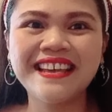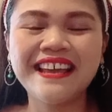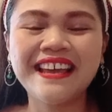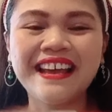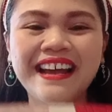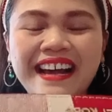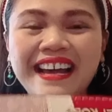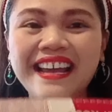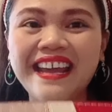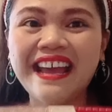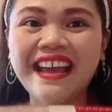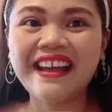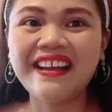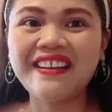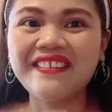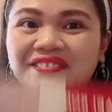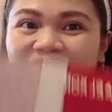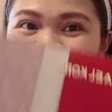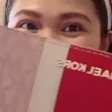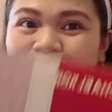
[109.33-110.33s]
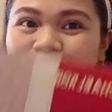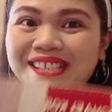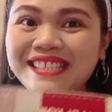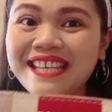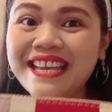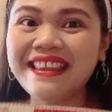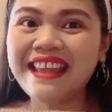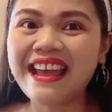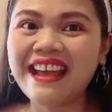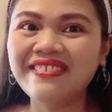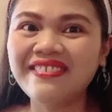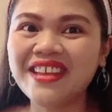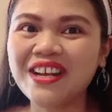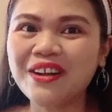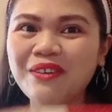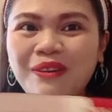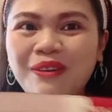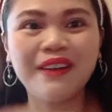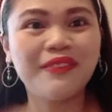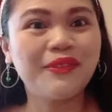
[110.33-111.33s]
Kaya buksan natin
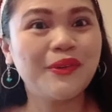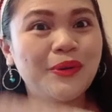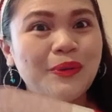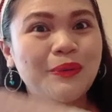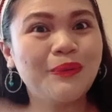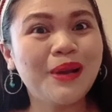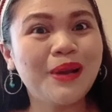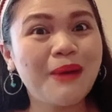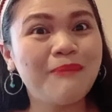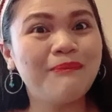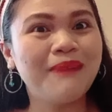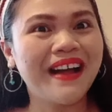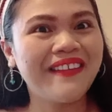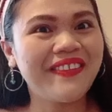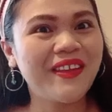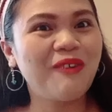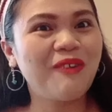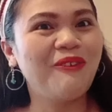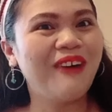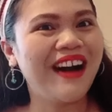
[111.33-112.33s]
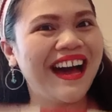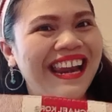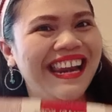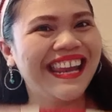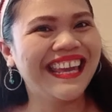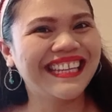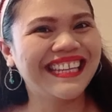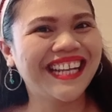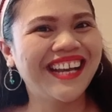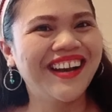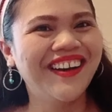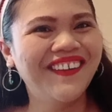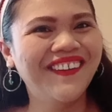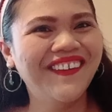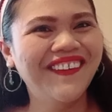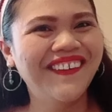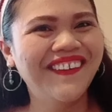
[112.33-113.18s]
kung ano yung laman ng wallet ko.